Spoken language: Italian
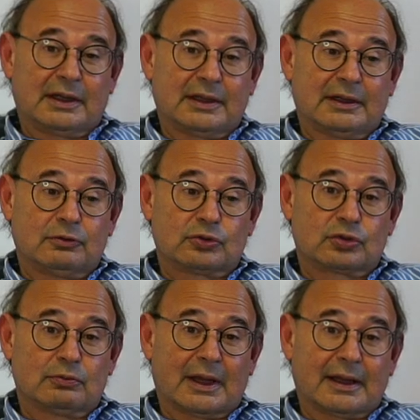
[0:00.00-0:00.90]
della voce
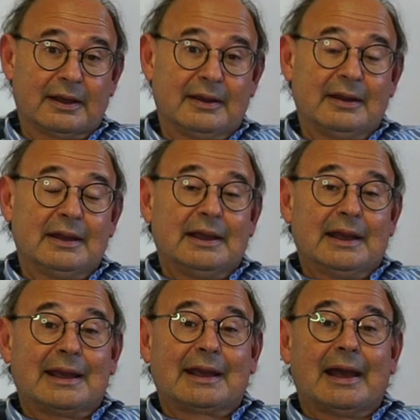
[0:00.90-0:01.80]
umana
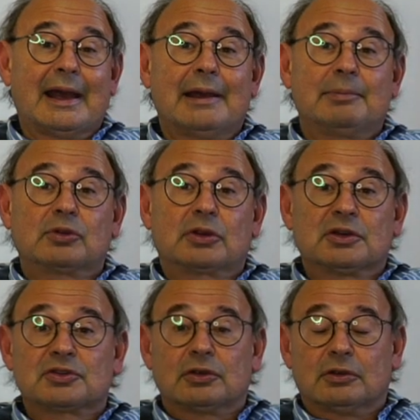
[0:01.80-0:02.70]
e che è
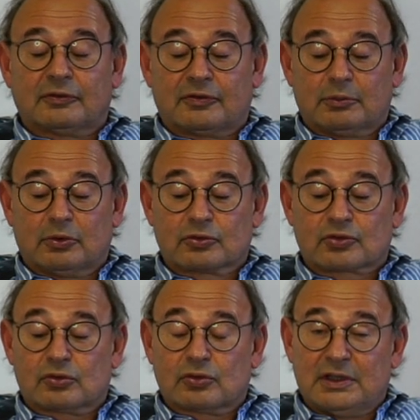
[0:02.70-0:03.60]
piuttosto
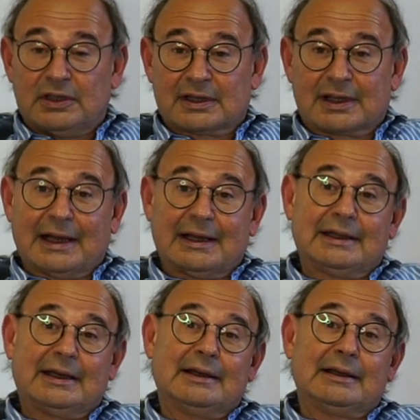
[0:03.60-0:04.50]
famoso in
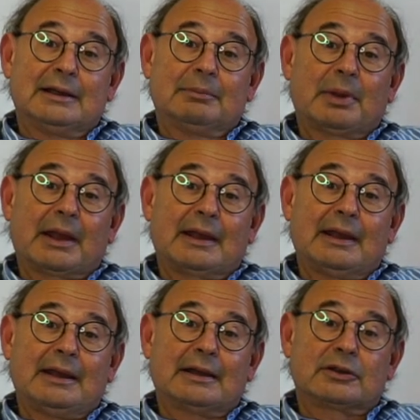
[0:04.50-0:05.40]
Italia
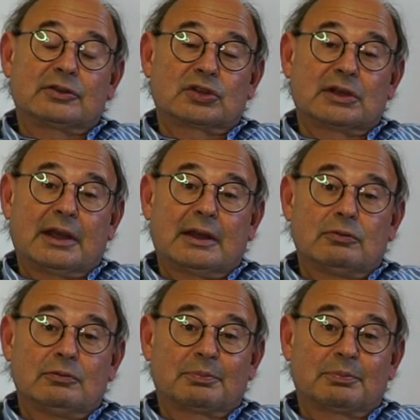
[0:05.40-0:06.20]
perché eh, ce n'è un